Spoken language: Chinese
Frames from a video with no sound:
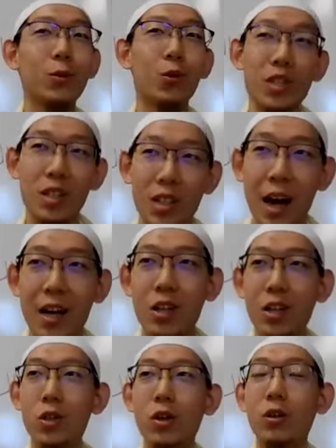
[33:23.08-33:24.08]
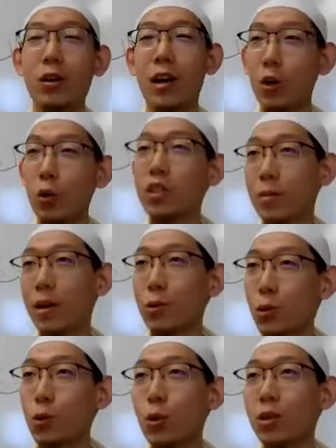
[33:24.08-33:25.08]
我喜爱这个教导，然后我怎么
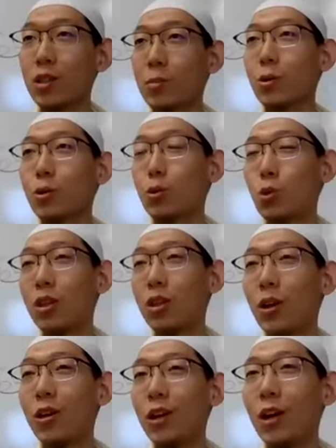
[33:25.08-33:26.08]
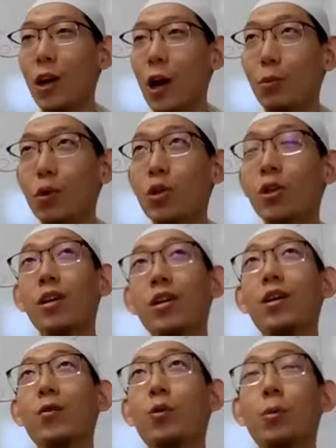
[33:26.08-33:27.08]
样去做，怎么样去做到，而不
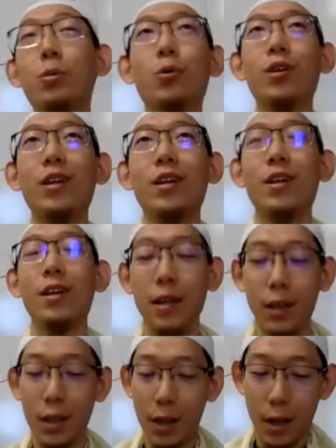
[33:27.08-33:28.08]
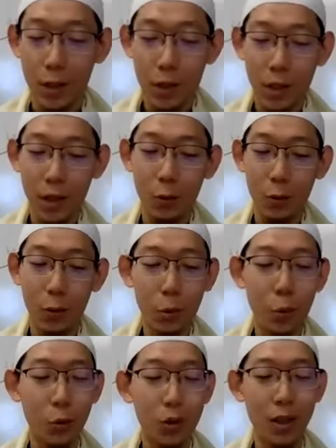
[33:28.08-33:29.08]
是我不同意，嗯，这个我
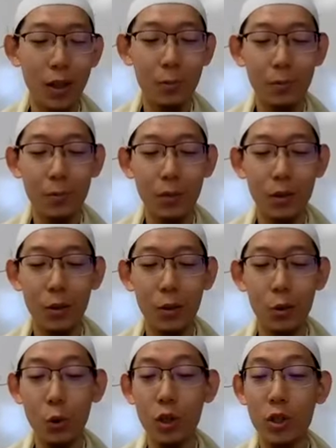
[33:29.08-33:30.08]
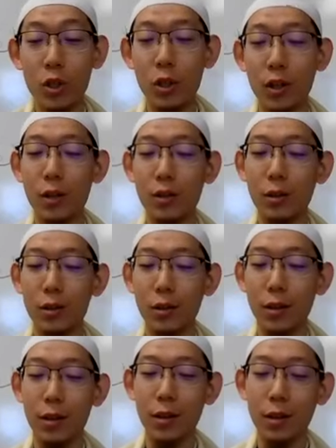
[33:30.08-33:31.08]
不同意，如果是。
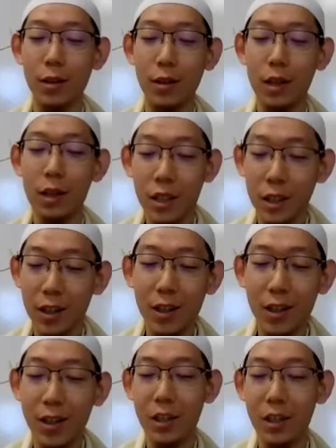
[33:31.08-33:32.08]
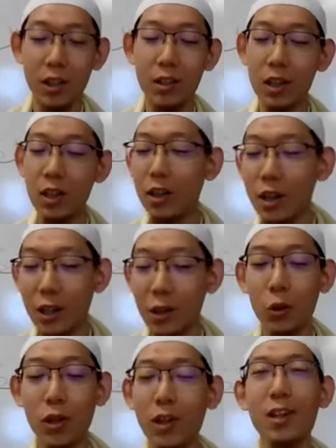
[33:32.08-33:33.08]
跟人可以，人任何
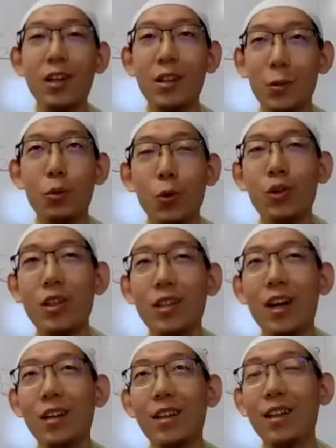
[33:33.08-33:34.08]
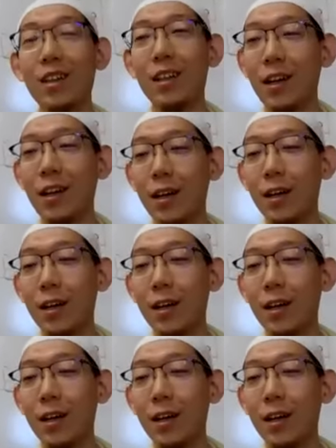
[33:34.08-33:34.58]
人都可以，你不同意他可以。